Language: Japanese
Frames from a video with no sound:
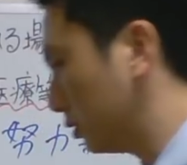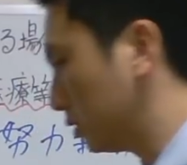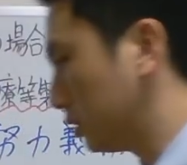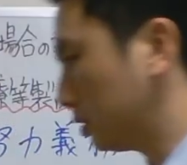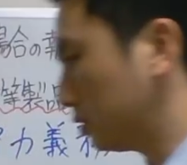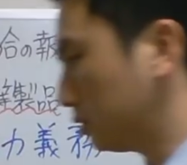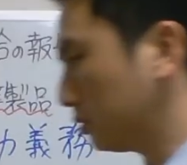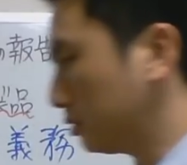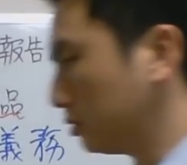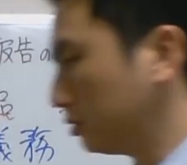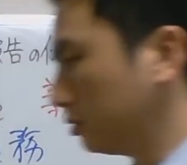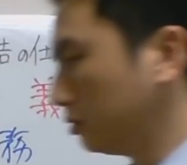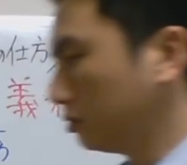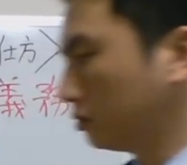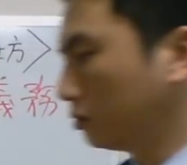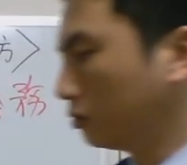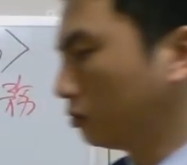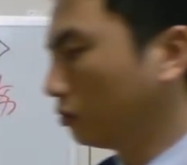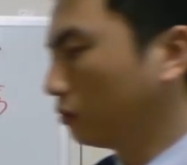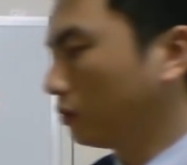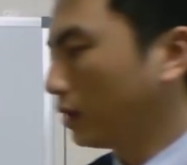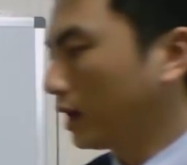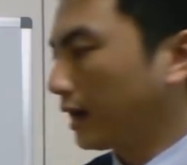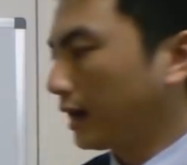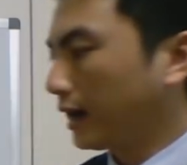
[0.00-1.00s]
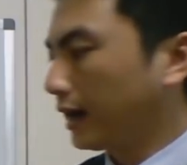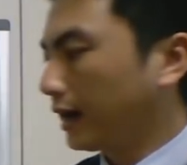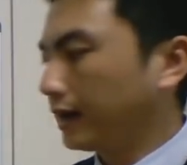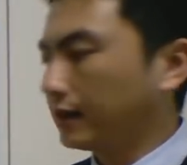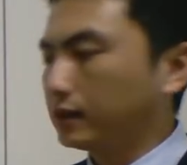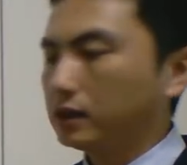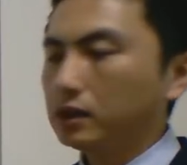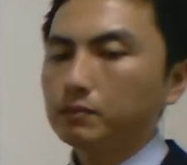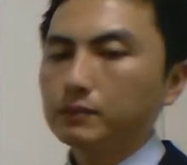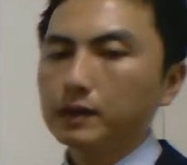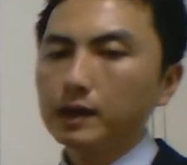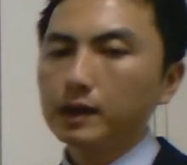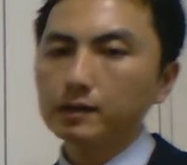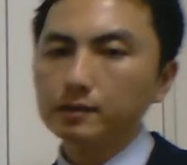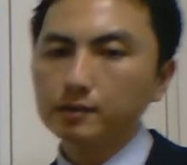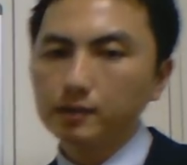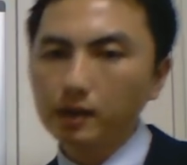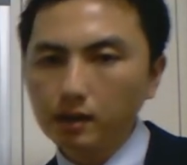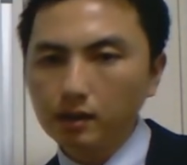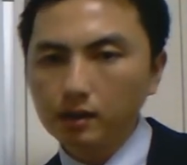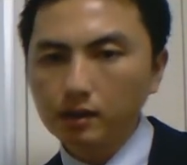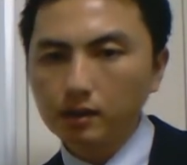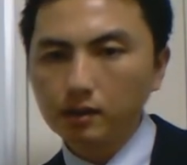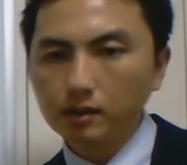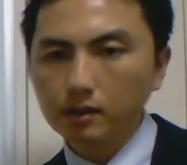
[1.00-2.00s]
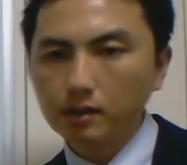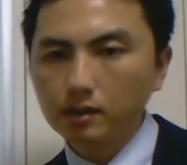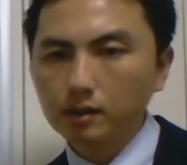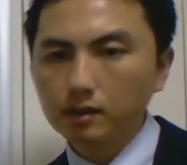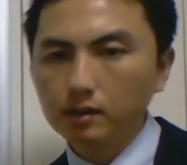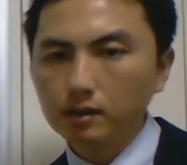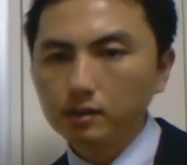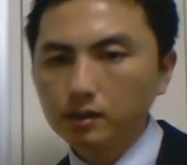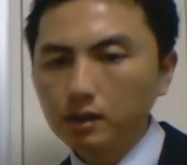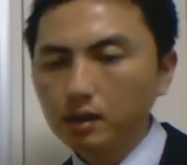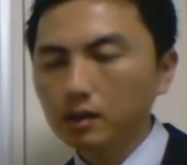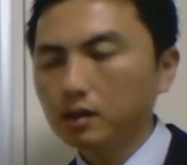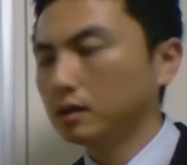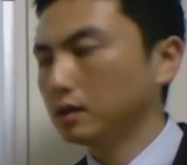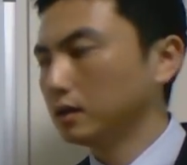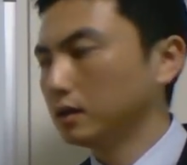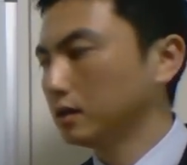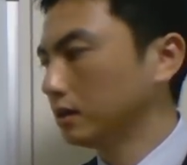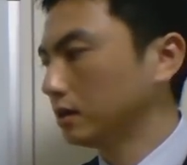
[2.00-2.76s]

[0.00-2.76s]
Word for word: 必要はありません。ね。